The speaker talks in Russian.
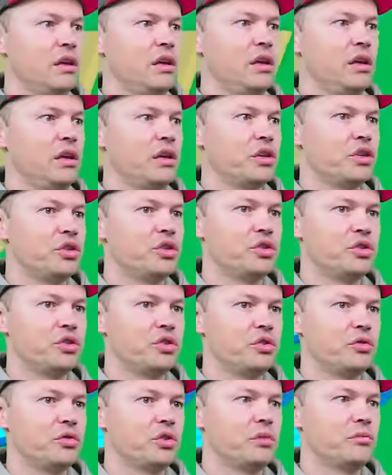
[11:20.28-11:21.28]
И
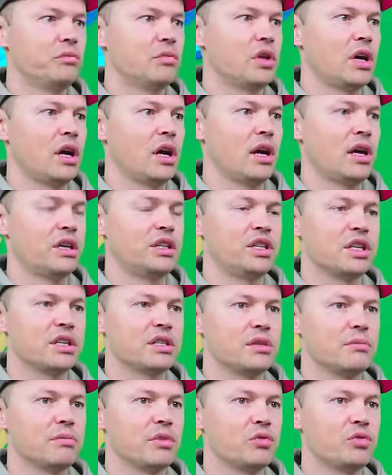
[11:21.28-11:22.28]
еще... Ага,
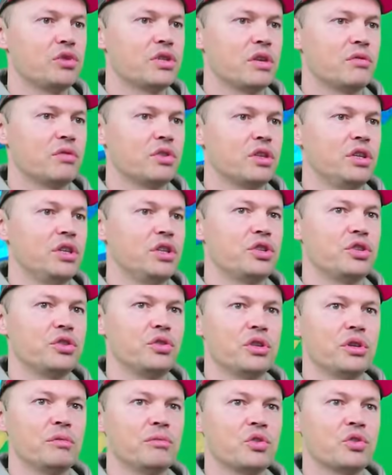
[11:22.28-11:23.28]
сейчас не получится. Вот
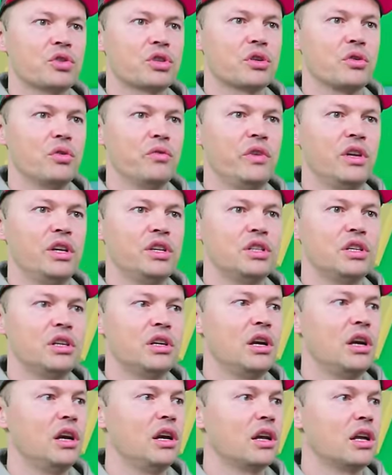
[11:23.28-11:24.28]
еще немножко
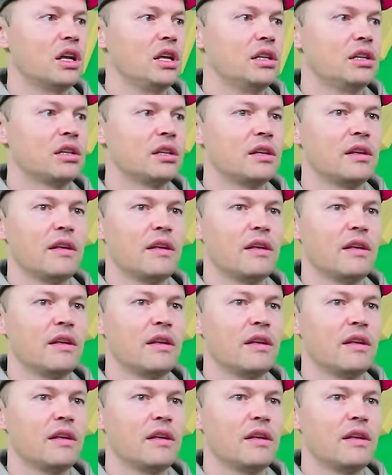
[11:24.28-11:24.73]
увеличили рейд.